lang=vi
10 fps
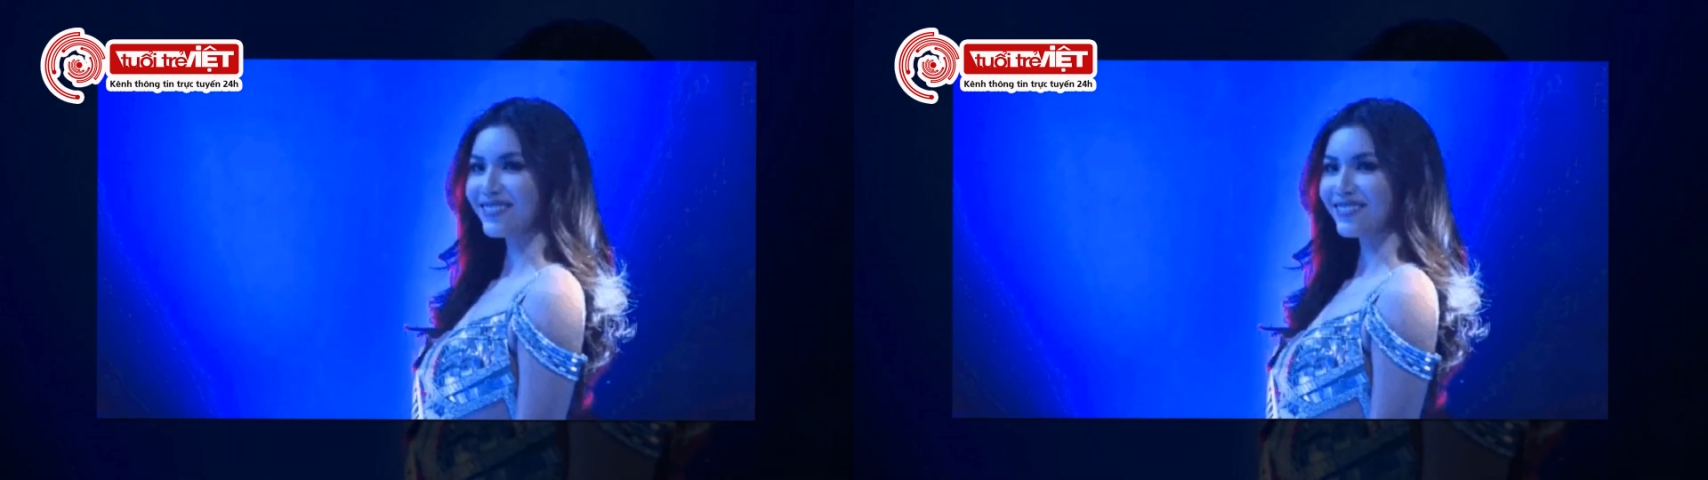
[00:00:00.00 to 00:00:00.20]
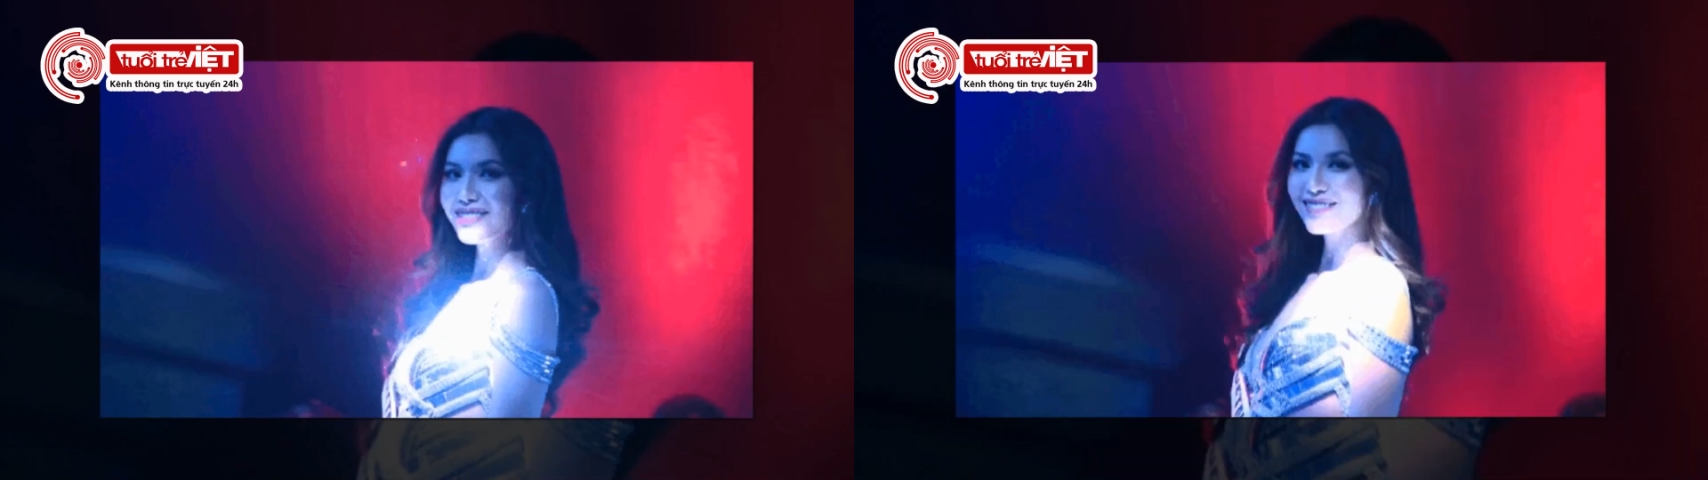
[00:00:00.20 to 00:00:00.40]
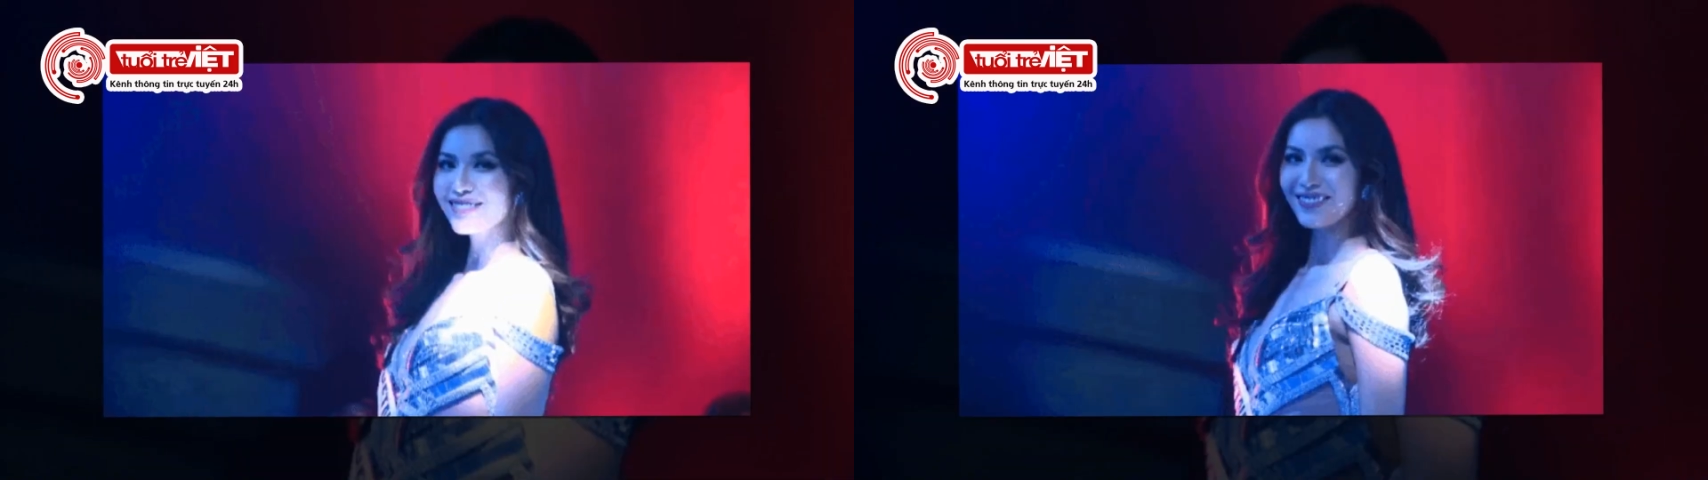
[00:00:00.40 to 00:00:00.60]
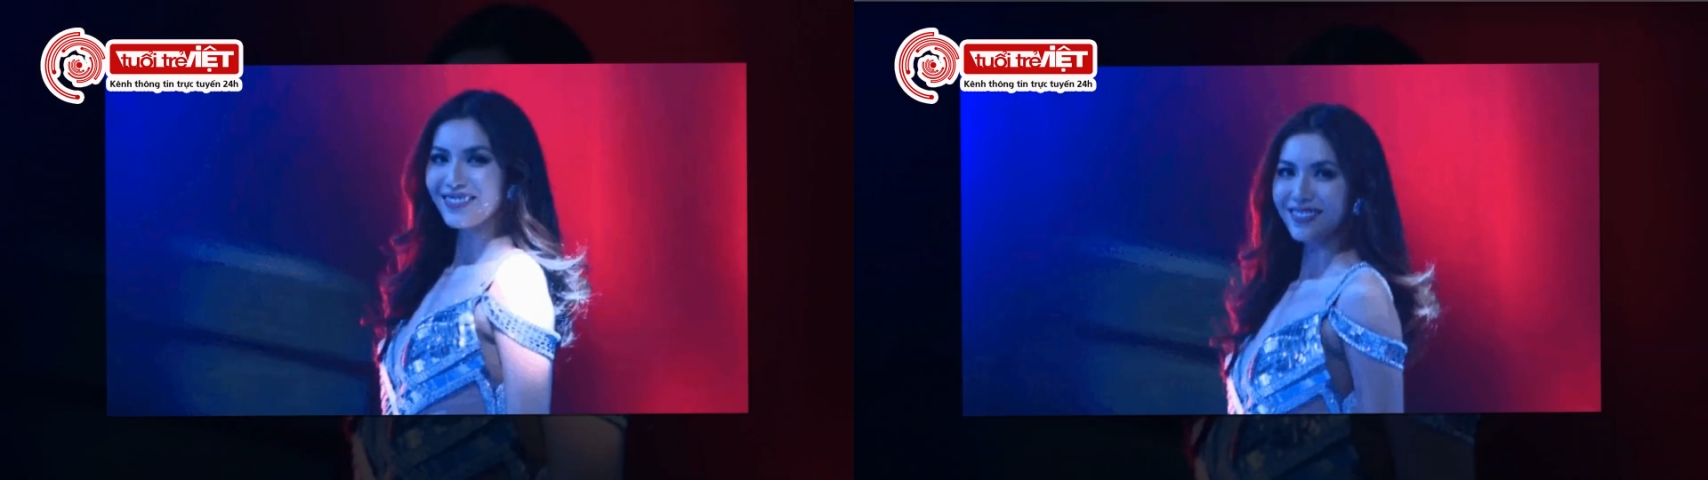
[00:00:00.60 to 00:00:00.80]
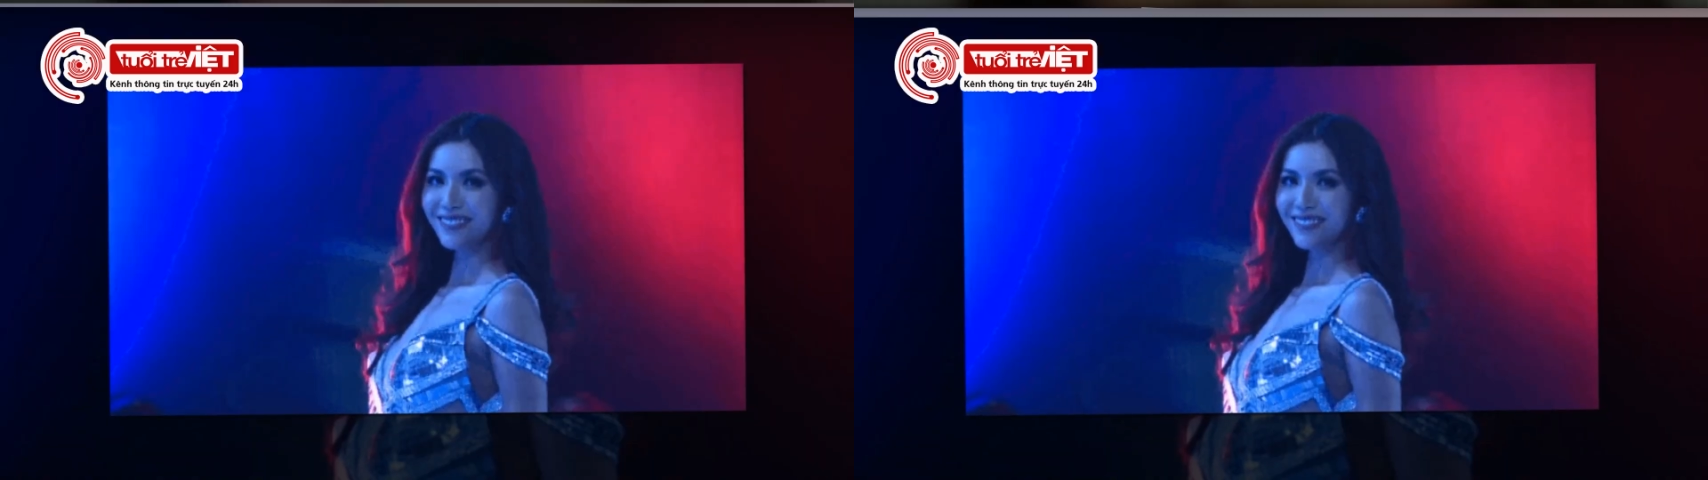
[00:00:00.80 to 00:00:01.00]
khỏe sinh sản
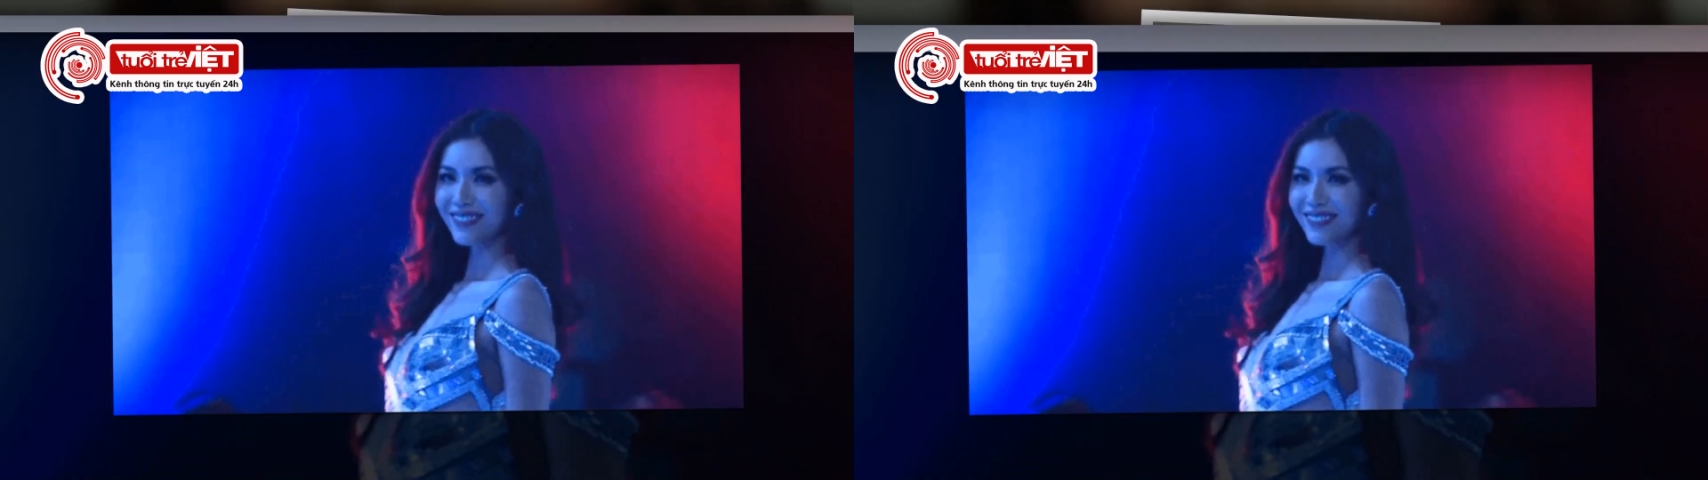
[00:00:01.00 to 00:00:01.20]
không ổn định.